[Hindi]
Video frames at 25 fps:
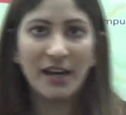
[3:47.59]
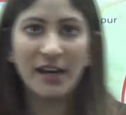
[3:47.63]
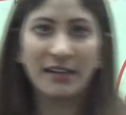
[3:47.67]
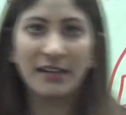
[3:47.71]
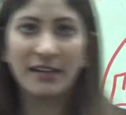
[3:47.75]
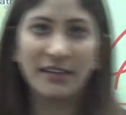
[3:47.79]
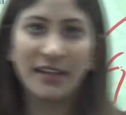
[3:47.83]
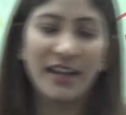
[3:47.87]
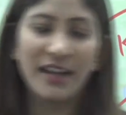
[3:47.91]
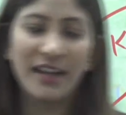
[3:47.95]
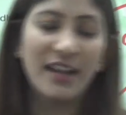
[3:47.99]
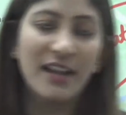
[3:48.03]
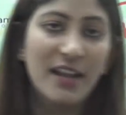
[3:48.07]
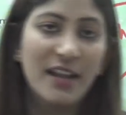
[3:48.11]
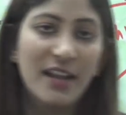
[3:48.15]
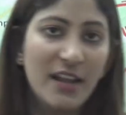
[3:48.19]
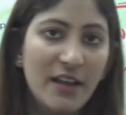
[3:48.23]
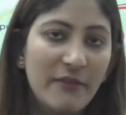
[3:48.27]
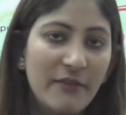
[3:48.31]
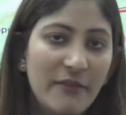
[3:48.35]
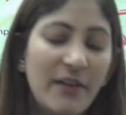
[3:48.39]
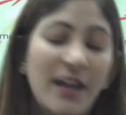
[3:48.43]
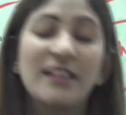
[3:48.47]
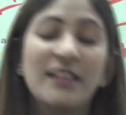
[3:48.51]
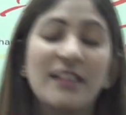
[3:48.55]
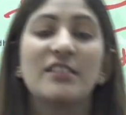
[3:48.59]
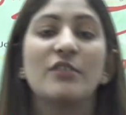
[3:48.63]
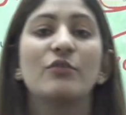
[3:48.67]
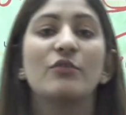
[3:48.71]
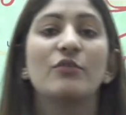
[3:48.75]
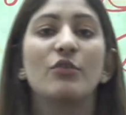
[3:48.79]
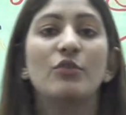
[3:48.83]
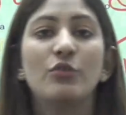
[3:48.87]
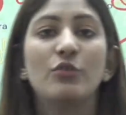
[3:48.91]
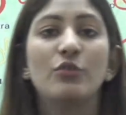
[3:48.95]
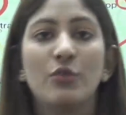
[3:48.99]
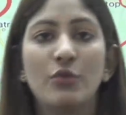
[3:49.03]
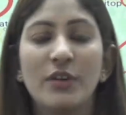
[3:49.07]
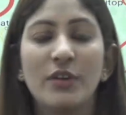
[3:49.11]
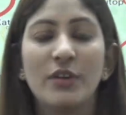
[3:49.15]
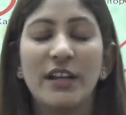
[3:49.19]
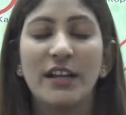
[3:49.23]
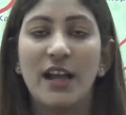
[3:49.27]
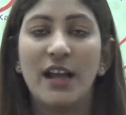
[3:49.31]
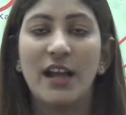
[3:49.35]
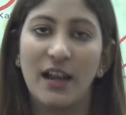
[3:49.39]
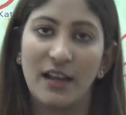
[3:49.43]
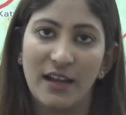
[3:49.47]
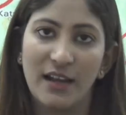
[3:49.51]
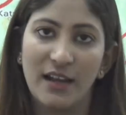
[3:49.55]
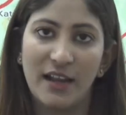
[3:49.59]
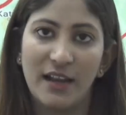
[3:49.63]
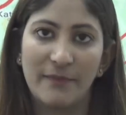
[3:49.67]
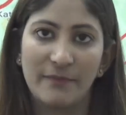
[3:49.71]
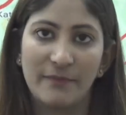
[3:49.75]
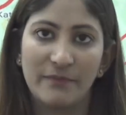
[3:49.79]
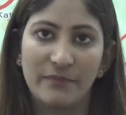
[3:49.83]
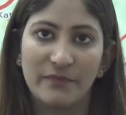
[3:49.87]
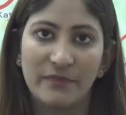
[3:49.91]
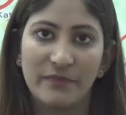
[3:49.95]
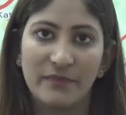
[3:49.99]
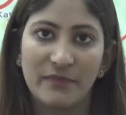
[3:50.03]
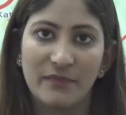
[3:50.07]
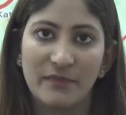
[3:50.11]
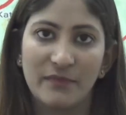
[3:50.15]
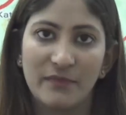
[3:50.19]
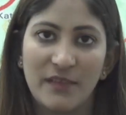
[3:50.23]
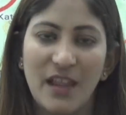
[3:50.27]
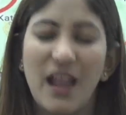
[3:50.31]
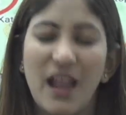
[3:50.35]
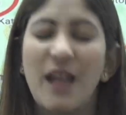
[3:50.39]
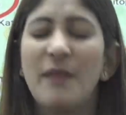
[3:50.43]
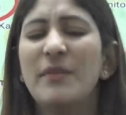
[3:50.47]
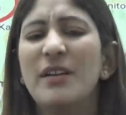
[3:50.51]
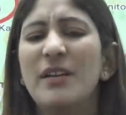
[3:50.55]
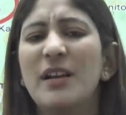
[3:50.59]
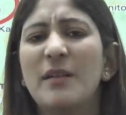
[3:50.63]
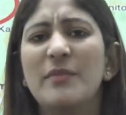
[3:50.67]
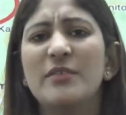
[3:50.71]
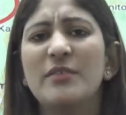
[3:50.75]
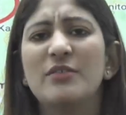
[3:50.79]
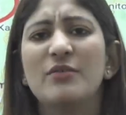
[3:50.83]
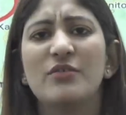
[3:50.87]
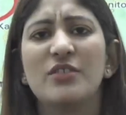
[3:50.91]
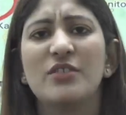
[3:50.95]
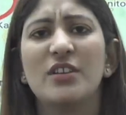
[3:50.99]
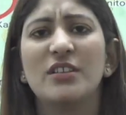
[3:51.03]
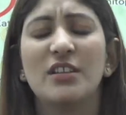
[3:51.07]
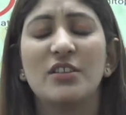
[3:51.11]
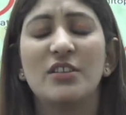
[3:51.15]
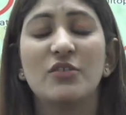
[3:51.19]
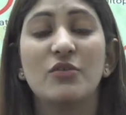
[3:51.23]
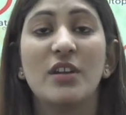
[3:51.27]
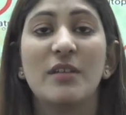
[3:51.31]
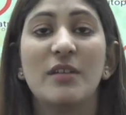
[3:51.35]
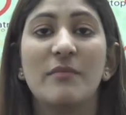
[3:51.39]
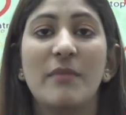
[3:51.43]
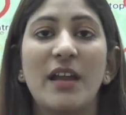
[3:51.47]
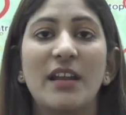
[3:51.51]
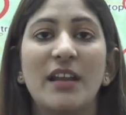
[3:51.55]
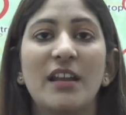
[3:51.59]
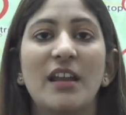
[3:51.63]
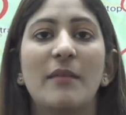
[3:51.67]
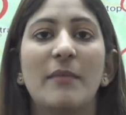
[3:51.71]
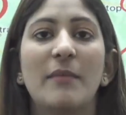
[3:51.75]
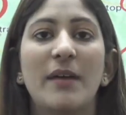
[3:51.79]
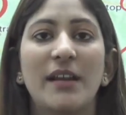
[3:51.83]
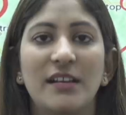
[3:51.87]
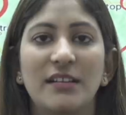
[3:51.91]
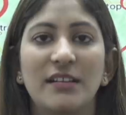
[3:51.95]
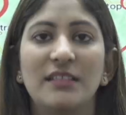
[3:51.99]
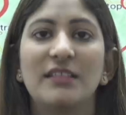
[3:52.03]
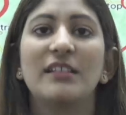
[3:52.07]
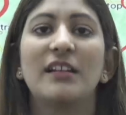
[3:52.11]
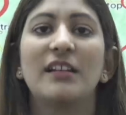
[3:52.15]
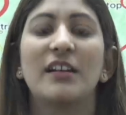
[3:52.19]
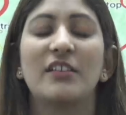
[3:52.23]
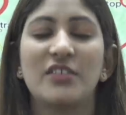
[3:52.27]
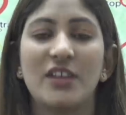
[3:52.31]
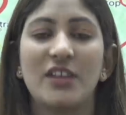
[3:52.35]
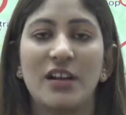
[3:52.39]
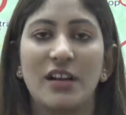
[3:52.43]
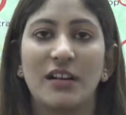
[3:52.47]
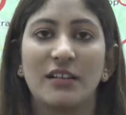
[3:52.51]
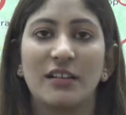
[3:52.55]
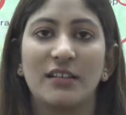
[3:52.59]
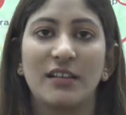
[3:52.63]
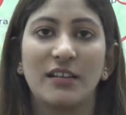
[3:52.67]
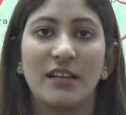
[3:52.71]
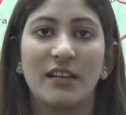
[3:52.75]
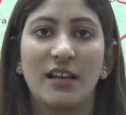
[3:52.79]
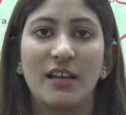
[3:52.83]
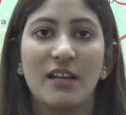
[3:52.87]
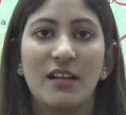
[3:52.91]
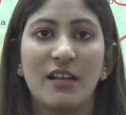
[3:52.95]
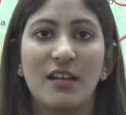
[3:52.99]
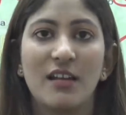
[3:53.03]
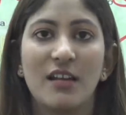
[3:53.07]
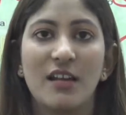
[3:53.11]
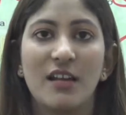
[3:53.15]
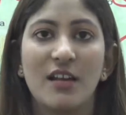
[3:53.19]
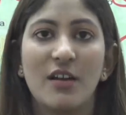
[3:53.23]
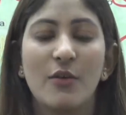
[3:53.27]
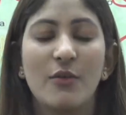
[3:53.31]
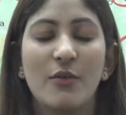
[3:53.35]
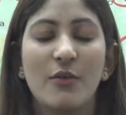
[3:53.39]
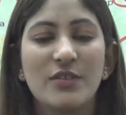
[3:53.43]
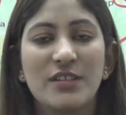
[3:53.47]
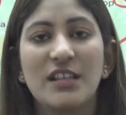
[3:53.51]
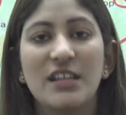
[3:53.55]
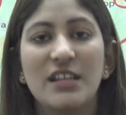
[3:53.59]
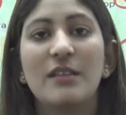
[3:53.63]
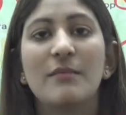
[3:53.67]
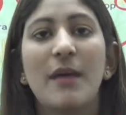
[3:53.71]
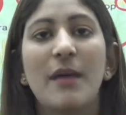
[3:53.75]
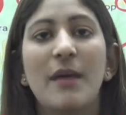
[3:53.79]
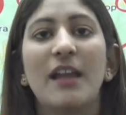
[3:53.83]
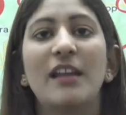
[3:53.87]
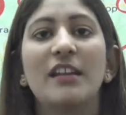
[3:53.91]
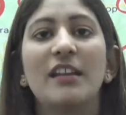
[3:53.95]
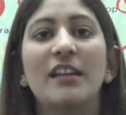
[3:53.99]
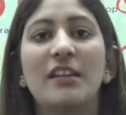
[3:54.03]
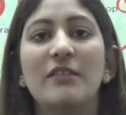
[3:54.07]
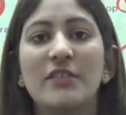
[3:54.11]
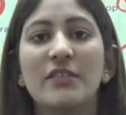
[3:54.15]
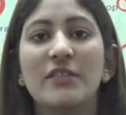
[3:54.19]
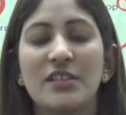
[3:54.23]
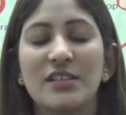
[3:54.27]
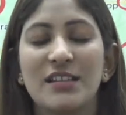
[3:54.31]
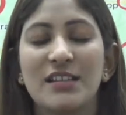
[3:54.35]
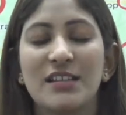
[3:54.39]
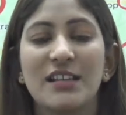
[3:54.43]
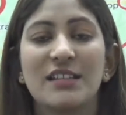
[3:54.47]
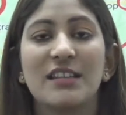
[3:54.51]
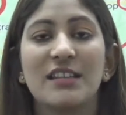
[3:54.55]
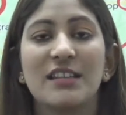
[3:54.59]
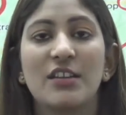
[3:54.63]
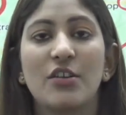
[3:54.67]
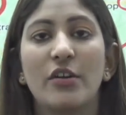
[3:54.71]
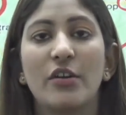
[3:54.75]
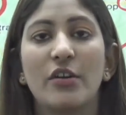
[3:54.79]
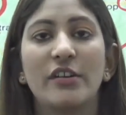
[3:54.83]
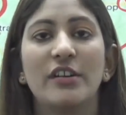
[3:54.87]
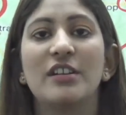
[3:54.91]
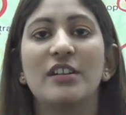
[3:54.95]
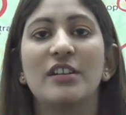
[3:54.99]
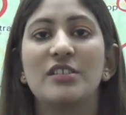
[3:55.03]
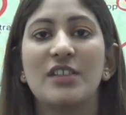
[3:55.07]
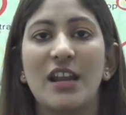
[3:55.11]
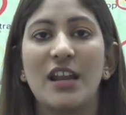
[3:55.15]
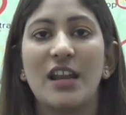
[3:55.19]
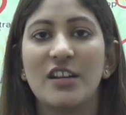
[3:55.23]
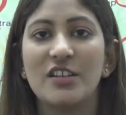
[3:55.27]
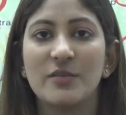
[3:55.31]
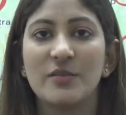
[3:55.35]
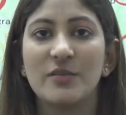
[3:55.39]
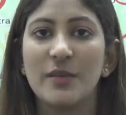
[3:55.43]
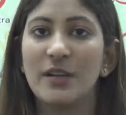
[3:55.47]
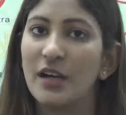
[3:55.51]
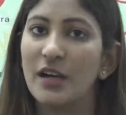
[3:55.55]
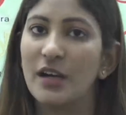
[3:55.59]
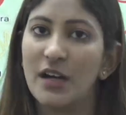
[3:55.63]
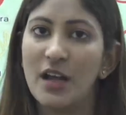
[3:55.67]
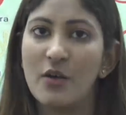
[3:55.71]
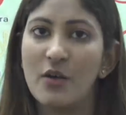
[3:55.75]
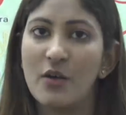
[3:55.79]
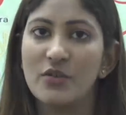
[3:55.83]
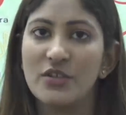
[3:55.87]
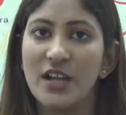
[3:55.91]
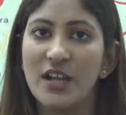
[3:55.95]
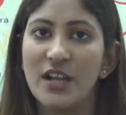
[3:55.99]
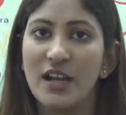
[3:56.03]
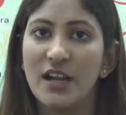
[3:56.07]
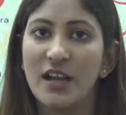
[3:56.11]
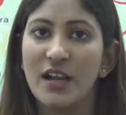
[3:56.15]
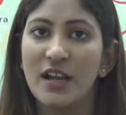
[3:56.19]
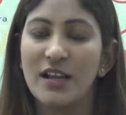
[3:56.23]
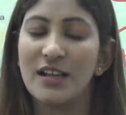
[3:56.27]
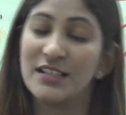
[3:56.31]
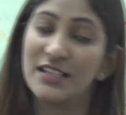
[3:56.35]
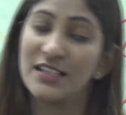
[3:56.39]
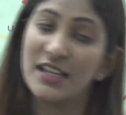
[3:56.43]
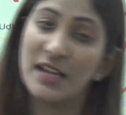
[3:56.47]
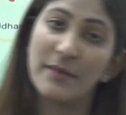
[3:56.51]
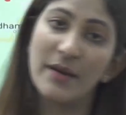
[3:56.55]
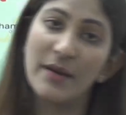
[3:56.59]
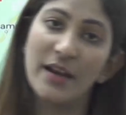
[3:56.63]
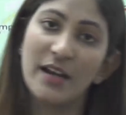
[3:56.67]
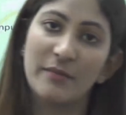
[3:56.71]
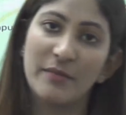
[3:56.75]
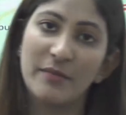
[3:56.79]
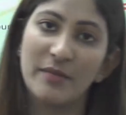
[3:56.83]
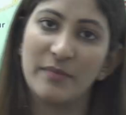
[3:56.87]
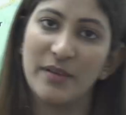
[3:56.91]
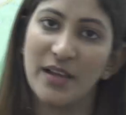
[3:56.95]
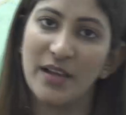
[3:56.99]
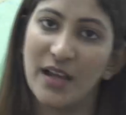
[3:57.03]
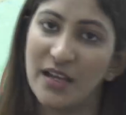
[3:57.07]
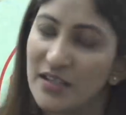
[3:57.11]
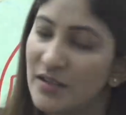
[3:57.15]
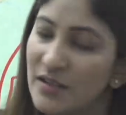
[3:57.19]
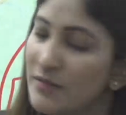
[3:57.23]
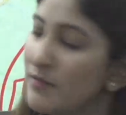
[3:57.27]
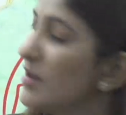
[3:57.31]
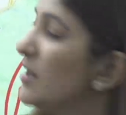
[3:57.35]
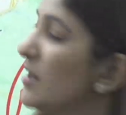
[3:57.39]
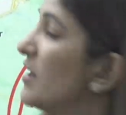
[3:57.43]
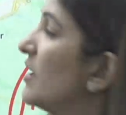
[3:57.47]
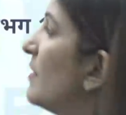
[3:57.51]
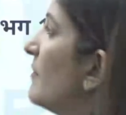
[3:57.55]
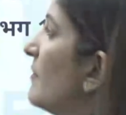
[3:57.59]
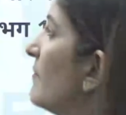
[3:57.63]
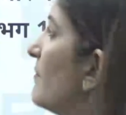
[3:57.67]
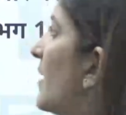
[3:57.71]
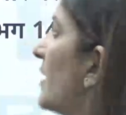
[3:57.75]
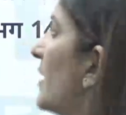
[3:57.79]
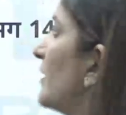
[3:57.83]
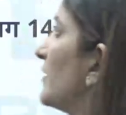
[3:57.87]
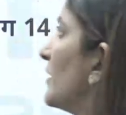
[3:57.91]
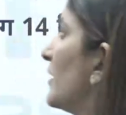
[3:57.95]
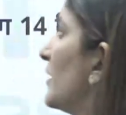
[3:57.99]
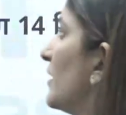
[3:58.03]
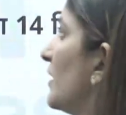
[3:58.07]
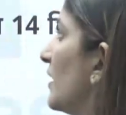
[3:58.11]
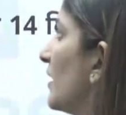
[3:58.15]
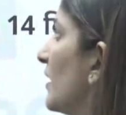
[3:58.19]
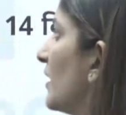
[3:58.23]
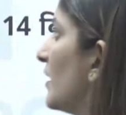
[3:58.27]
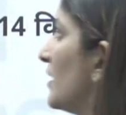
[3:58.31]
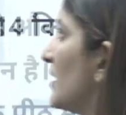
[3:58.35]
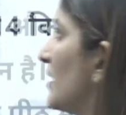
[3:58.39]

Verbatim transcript: करते हैं वहाँ से उनको ढूंढ निकालना है क्या हमने कभी सोचा था जो हिमालय हमारी इतनी रक्षा करता था उसी हिमालय की वजह से एक सिक्योरिटी चैलेंज भी खड़ा हो जाएगा इसके बारे में भी आज हम बात करेंगे